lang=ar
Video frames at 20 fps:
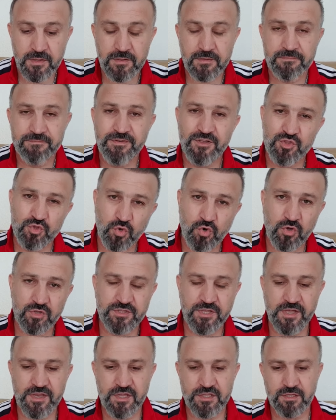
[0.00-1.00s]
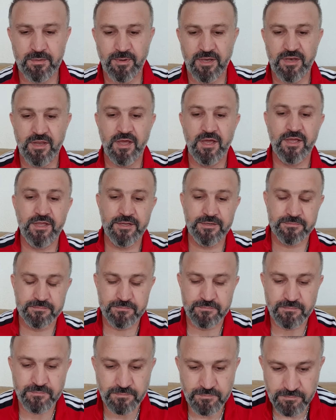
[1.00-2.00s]
في طرق ثانيه طبعا هاي
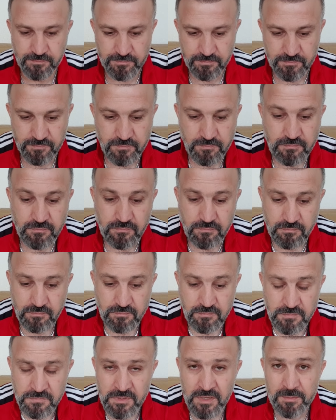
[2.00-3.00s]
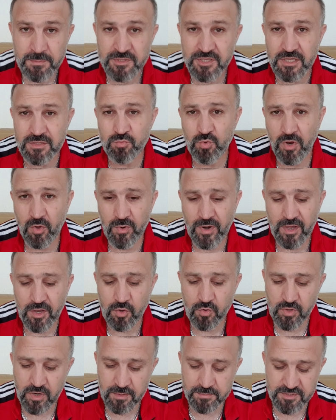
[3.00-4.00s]
بتقدموا الاوراق
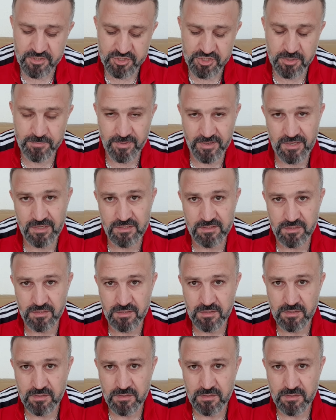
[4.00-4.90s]
انه انا بدي اجيب عيلتي